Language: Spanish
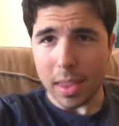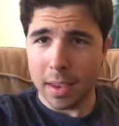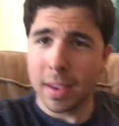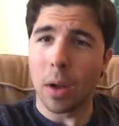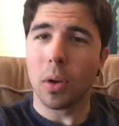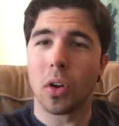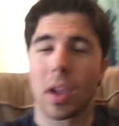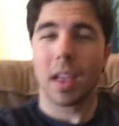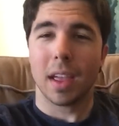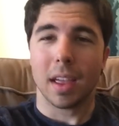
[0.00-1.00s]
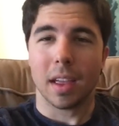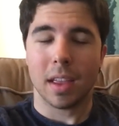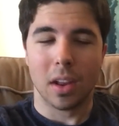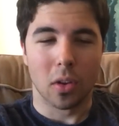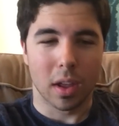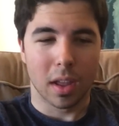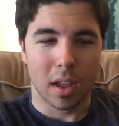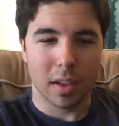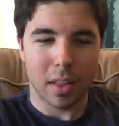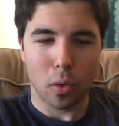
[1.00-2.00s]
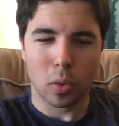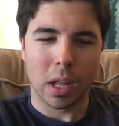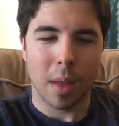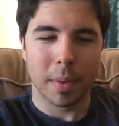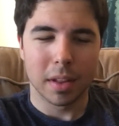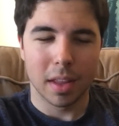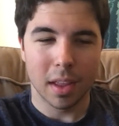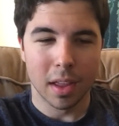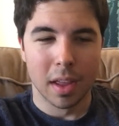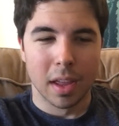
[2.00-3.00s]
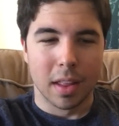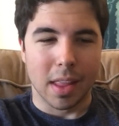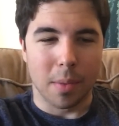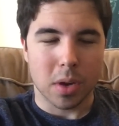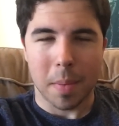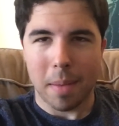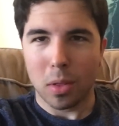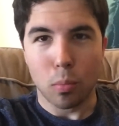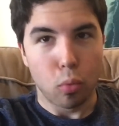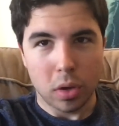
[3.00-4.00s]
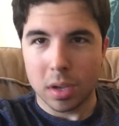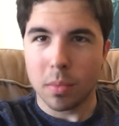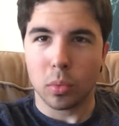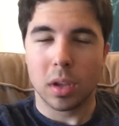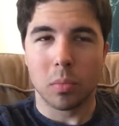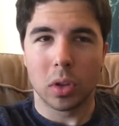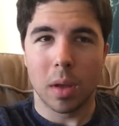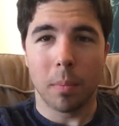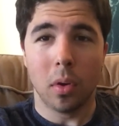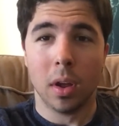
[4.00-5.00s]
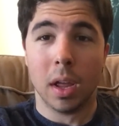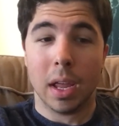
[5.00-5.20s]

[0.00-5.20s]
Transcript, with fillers: Es algo en lo que, en lo que he estado últimamente, digamos que me ha llevado muchísimo, muchísimo tiempo.